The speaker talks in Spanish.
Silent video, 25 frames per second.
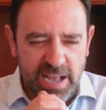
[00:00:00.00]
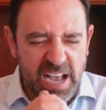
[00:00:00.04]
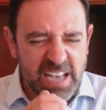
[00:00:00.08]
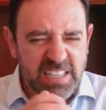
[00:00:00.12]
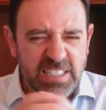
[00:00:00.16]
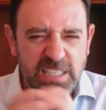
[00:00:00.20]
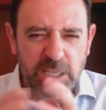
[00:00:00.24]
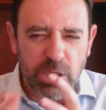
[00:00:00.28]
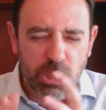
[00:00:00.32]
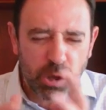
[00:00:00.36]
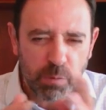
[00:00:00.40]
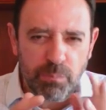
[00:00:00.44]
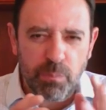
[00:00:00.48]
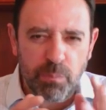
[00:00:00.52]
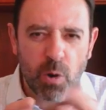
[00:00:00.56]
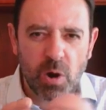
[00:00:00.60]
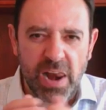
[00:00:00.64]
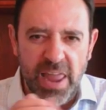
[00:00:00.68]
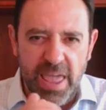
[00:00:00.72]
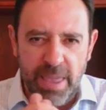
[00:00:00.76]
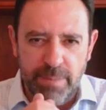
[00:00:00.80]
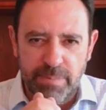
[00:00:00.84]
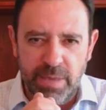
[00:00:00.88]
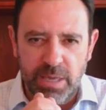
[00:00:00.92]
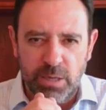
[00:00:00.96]
Ha sido
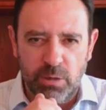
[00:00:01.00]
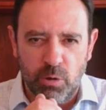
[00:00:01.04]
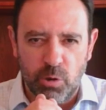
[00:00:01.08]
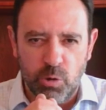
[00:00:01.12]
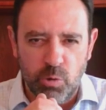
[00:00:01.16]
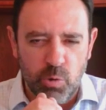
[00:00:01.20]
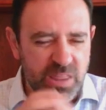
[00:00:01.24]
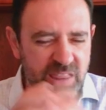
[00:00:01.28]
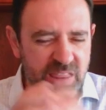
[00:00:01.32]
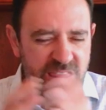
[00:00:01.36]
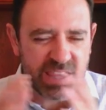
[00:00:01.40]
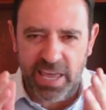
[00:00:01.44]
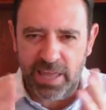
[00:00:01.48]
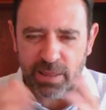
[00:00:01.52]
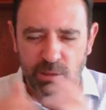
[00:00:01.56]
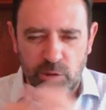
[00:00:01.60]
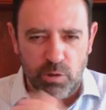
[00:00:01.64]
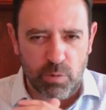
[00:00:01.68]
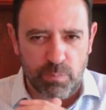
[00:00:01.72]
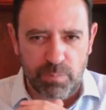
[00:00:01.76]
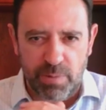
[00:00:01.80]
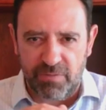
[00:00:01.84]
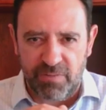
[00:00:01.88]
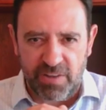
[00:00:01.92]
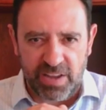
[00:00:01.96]
polémico, yo
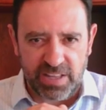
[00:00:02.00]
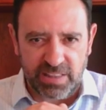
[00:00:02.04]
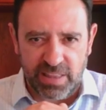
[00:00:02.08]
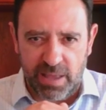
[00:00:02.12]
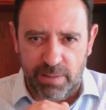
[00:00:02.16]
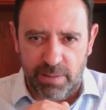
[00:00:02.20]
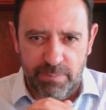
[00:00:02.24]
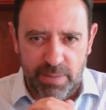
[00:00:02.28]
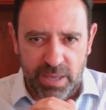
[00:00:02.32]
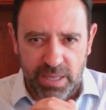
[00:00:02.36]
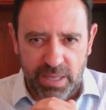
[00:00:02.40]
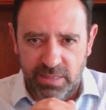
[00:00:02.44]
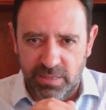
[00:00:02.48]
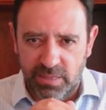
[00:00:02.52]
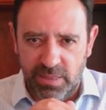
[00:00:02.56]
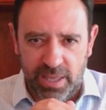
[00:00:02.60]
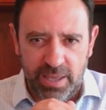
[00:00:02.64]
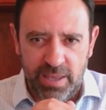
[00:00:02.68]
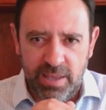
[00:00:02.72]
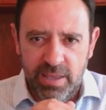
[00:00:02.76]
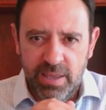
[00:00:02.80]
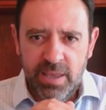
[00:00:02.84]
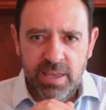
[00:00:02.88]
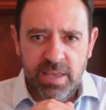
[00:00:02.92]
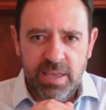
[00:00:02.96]
entiendo
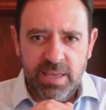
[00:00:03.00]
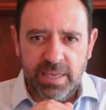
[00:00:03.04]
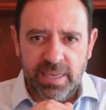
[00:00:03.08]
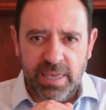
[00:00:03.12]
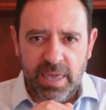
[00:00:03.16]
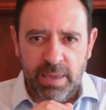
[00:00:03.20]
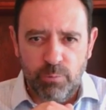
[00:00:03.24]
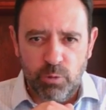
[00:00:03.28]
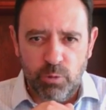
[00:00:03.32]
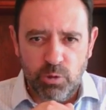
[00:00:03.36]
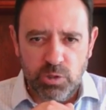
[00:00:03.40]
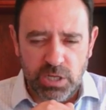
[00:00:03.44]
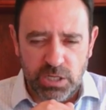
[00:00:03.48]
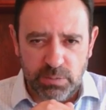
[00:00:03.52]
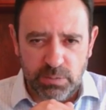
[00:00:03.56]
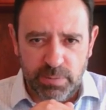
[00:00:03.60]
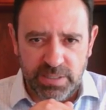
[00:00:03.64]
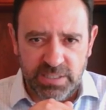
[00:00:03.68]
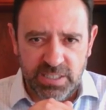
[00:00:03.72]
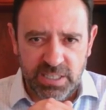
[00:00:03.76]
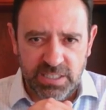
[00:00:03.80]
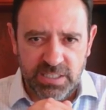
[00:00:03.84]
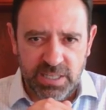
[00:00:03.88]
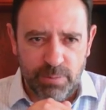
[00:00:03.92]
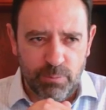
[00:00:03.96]
perfectamente que muchas
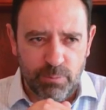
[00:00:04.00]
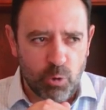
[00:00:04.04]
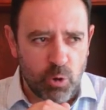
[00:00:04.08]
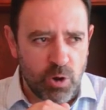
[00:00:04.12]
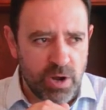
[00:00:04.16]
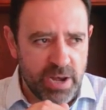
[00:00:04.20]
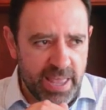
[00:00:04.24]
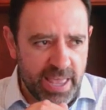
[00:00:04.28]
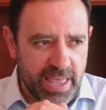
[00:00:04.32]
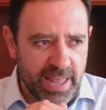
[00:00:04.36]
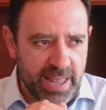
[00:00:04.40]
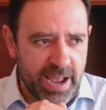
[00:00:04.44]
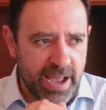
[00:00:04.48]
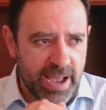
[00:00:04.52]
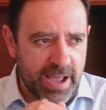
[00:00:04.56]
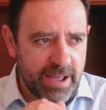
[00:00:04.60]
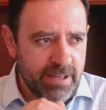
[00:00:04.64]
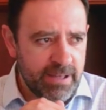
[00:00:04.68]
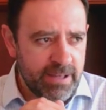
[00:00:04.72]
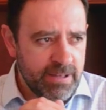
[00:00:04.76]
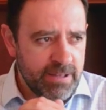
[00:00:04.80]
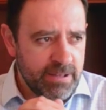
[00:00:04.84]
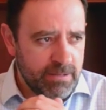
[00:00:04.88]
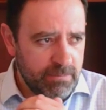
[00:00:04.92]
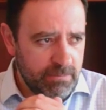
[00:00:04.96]
veces se
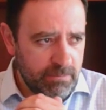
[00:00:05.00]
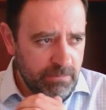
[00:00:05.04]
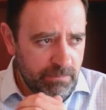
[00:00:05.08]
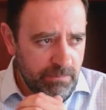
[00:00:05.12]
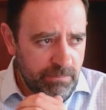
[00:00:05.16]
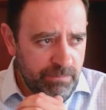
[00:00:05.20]
vulnera